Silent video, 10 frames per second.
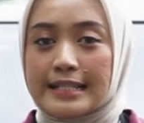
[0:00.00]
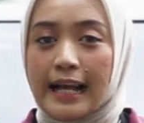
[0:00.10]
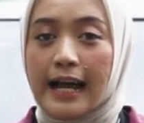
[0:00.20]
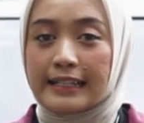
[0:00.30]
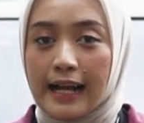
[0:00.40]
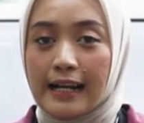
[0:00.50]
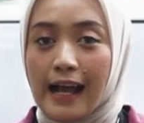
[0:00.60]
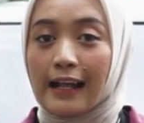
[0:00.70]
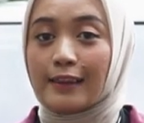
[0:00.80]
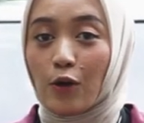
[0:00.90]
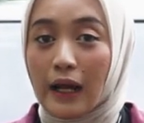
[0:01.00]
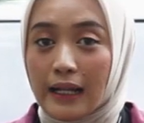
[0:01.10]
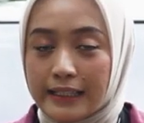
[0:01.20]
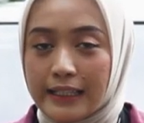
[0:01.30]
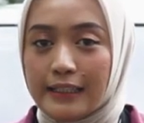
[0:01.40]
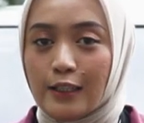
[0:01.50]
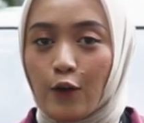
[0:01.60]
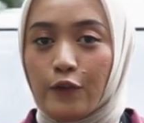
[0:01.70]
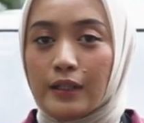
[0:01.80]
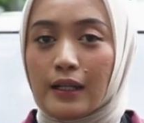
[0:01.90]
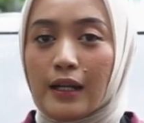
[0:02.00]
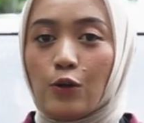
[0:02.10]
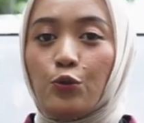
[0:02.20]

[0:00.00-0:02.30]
sekarang atau kali ini Om Fitra